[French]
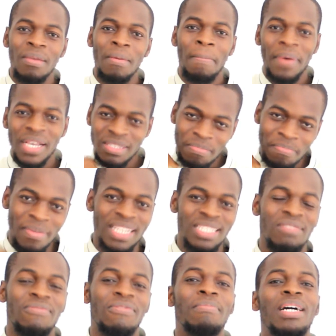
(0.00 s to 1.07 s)
passe
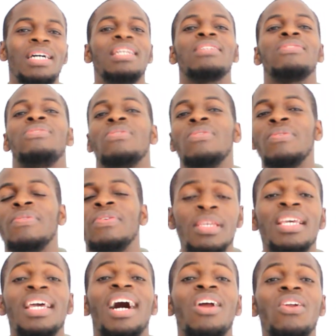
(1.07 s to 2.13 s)
massivement à l'action.
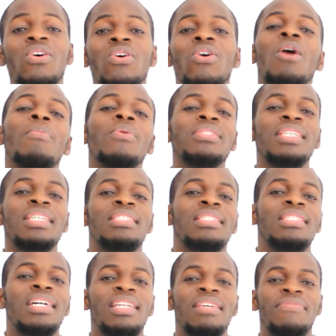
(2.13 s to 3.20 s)
Alors, comme on s'est dit
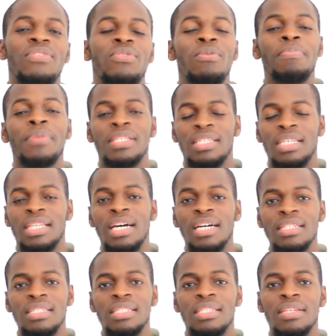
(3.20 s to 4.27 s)
dans les vidéos
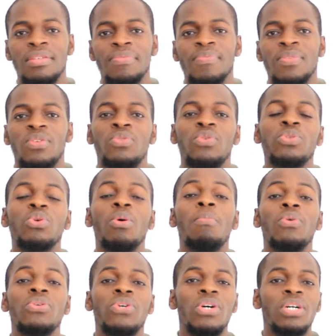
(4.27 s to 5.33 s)
précédentes, notre mot
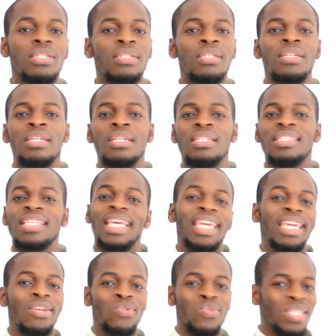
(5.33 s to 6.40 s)
d'ordre, c'est
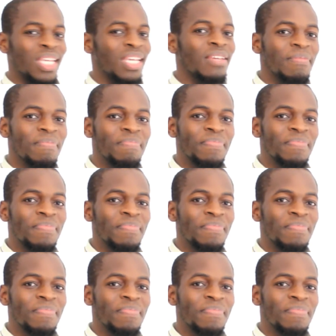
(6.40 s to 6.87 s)
écouter,